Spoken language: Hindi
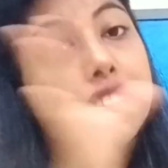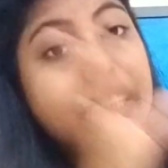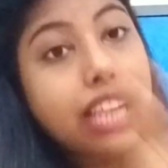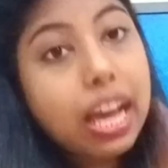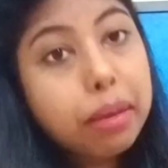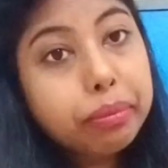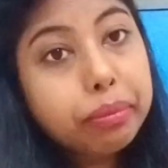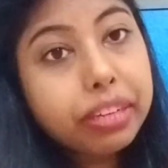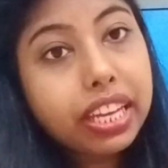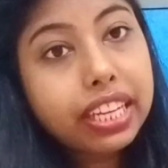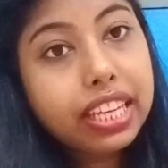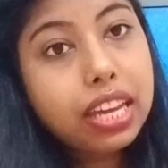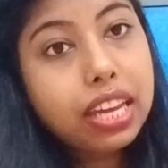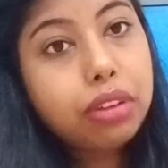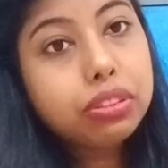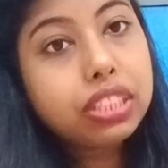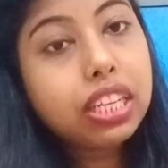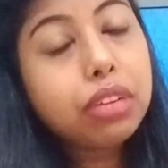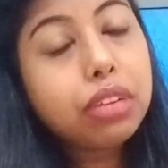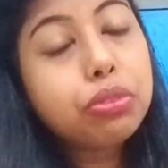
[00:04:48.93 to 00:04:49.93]
नाम क्या
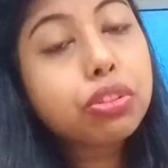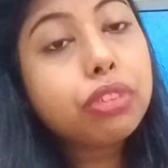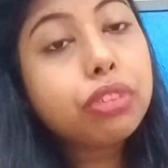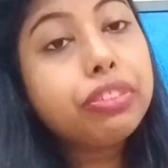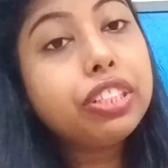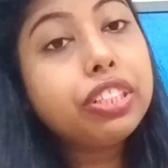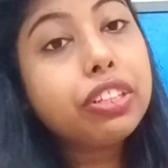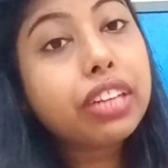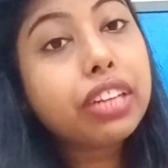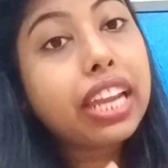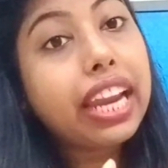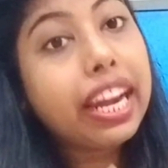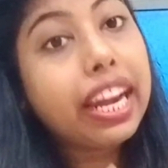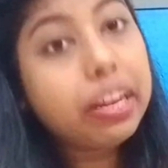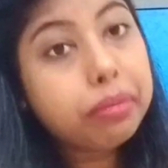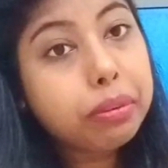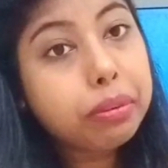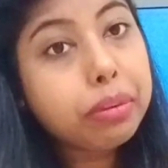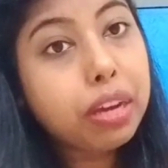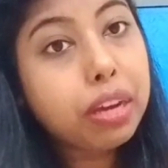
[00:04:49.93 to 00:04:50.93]
क्या होता है उसको वीडियो के
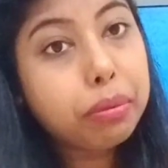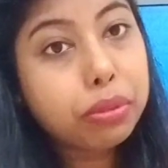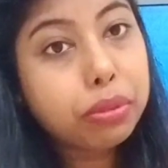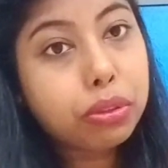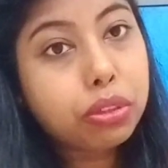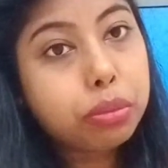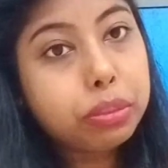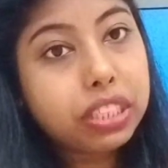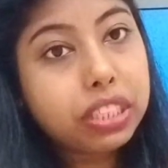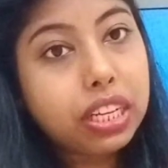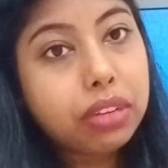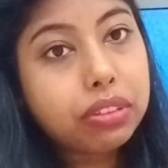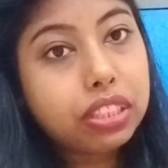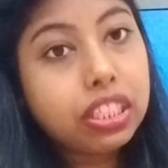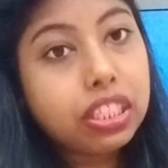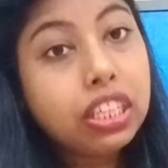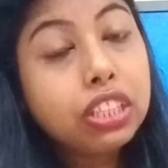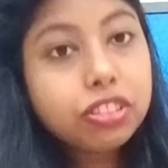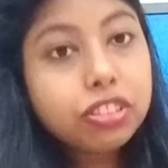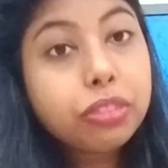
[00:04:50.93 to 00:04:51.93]
एंड में मैं आप लोगों को
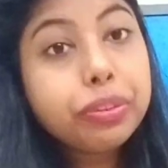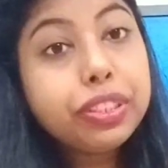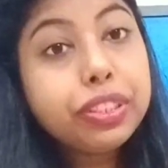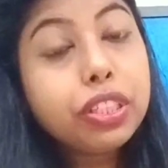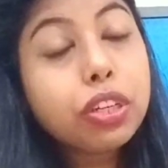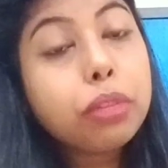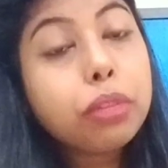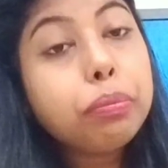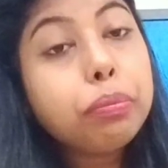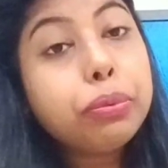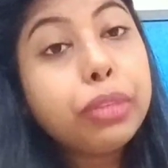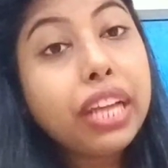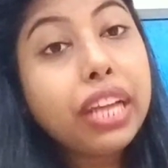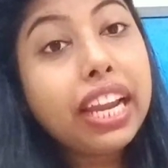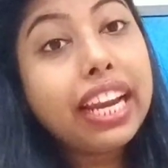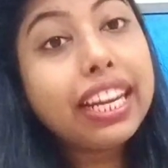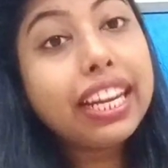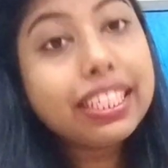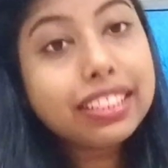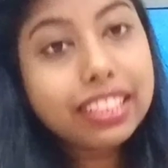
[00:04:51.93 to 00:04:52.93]
बताऊँगी तो वीडियो को पूरा
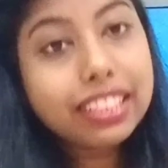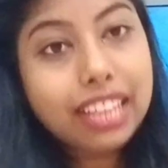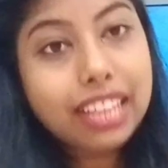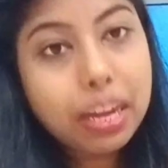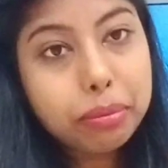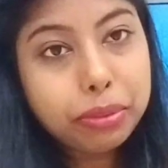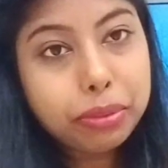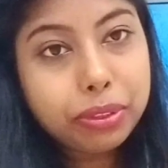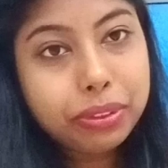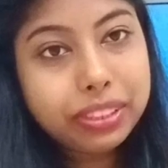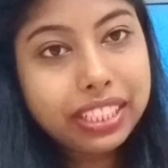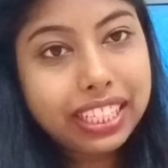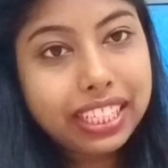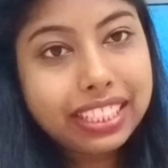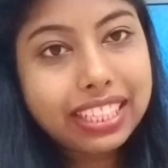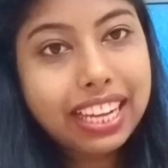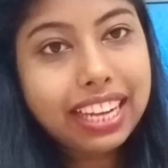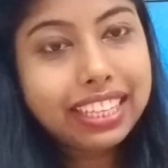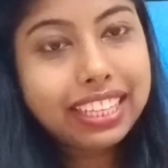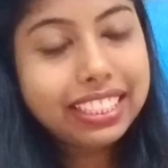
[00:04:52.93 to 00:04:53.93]
एंड तक आप लोगों को
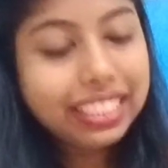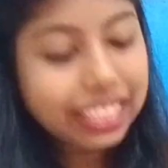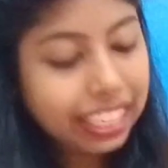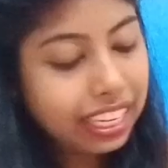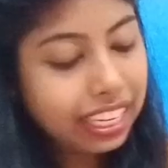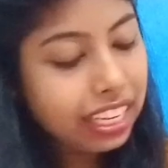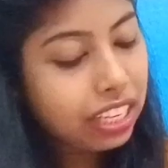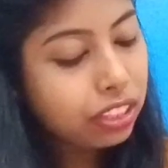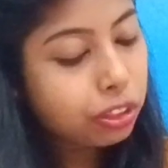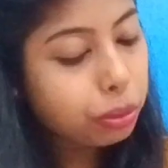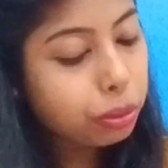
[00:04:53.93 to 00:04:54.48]
देखना है ठीक है